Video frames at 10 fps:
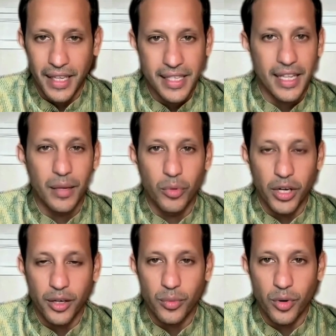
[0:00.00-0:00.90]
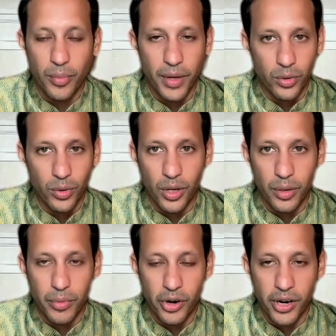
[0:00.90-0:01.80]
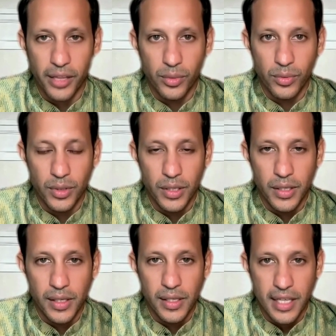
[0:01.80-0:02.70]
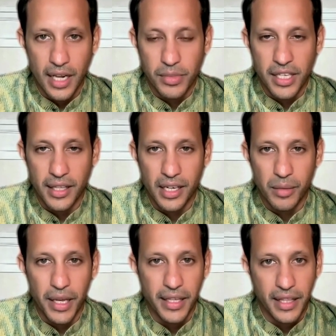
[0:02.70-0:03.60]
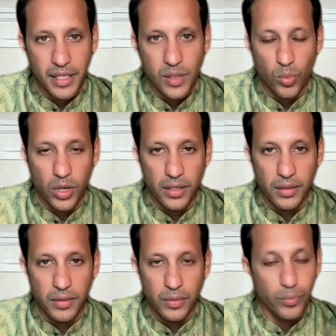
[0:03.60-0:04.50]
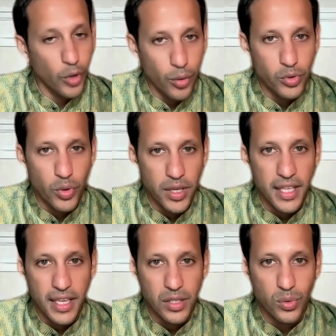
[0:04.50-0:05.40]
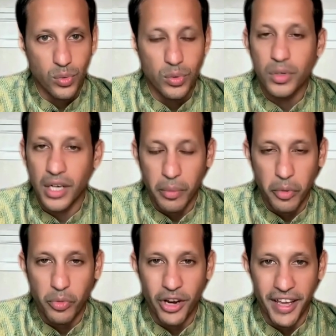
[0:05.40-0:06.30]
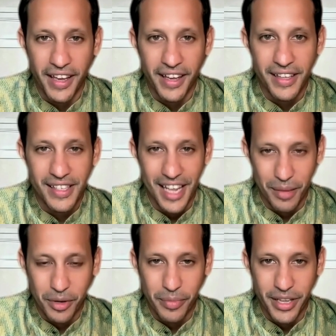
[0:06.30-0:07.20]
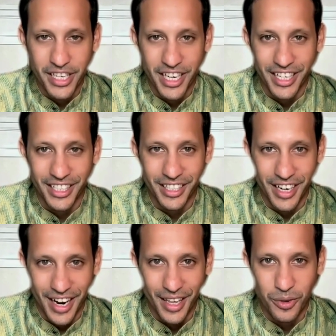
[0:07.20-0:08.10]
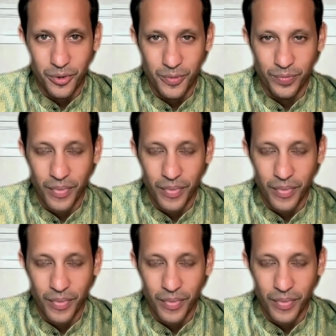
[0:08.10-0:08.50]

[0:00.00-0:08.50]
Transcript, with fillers: Assalamualaikum warahmatullahi wabarakatuh. Salam sejahtera bagi kita semua. Om Swastiastu, Namo Buddhaya, Salam Kebajikan, Rahayu.